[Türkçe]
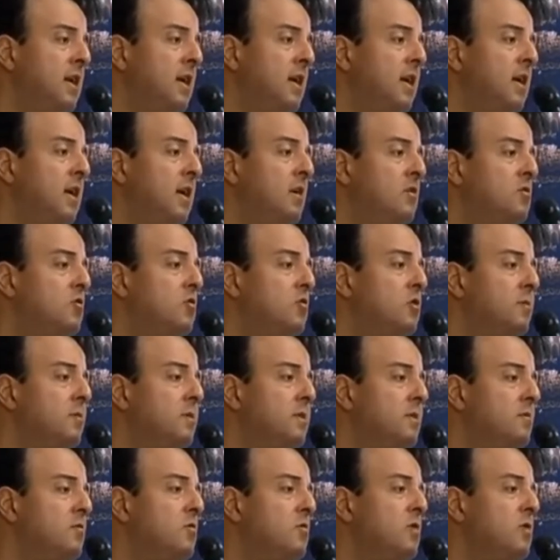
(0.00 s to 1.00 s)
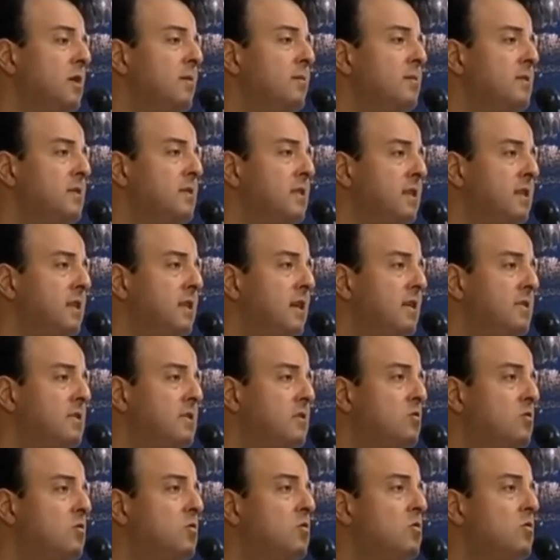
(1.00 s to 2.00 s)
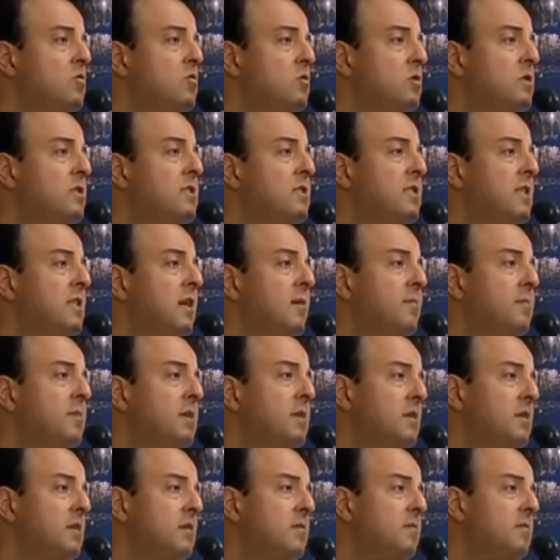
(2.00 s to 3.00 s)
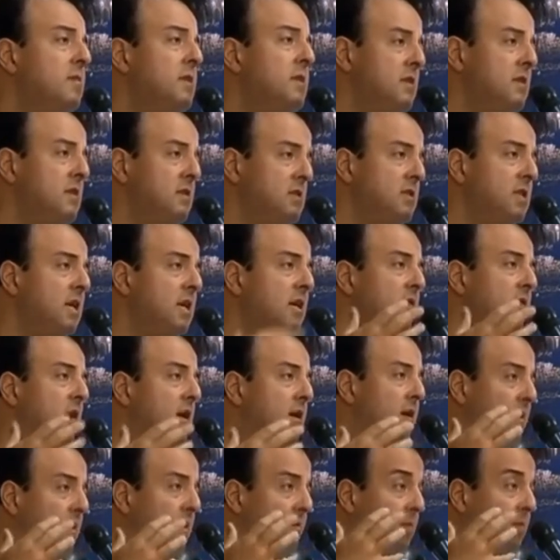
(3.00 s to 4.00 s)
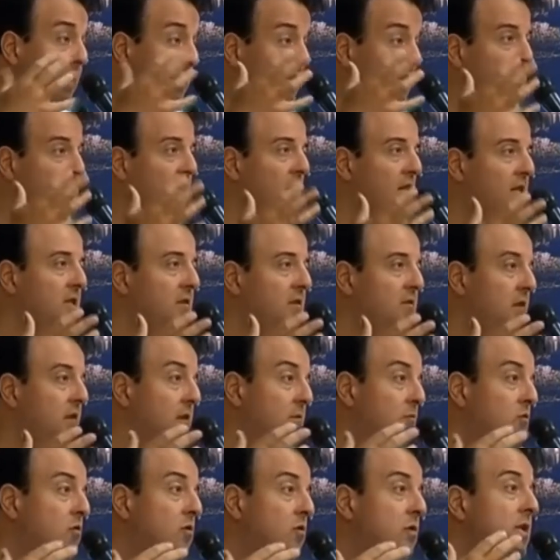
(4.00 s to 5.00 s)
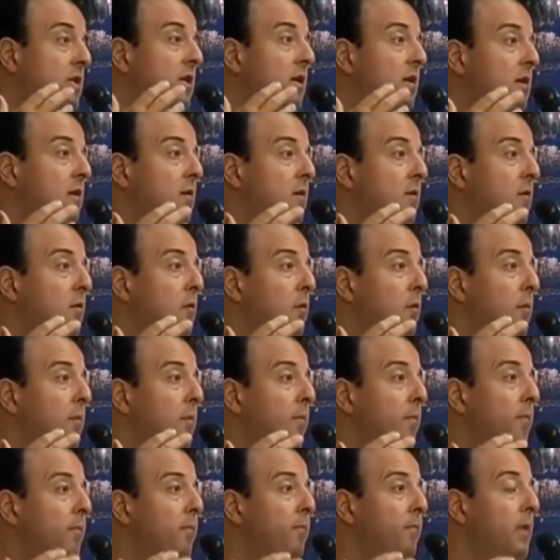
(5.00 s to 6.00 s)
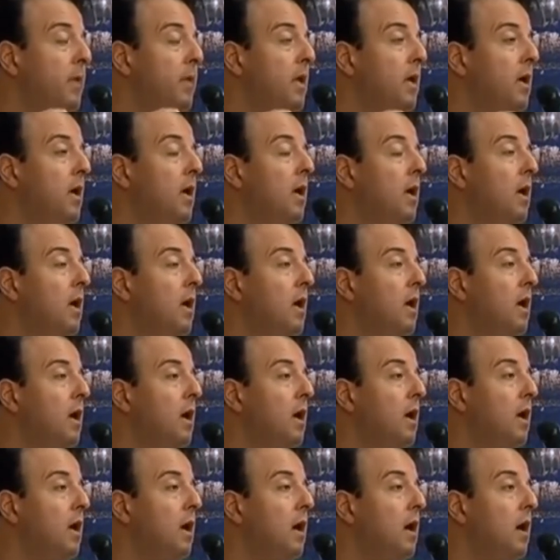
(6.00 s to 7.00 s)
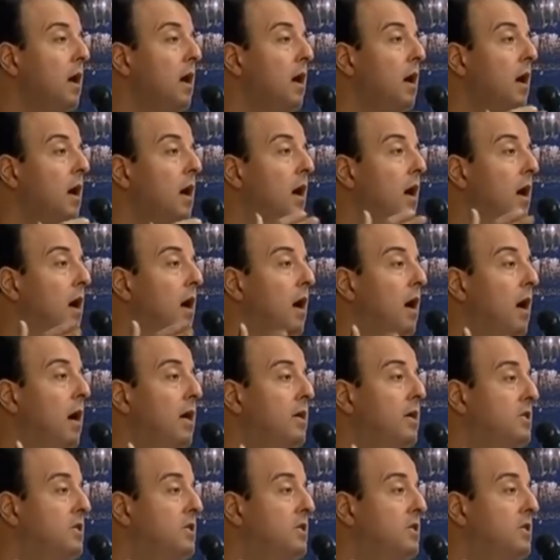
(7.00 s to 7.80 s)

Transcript: Çünkü bizim ülkemizde sanatçı sürünsün isteyen bir bir şey var yani bilinçaltı var. Ama Bunu çok kazanan çok ünlü sanatçılar var mesela Ay, şu...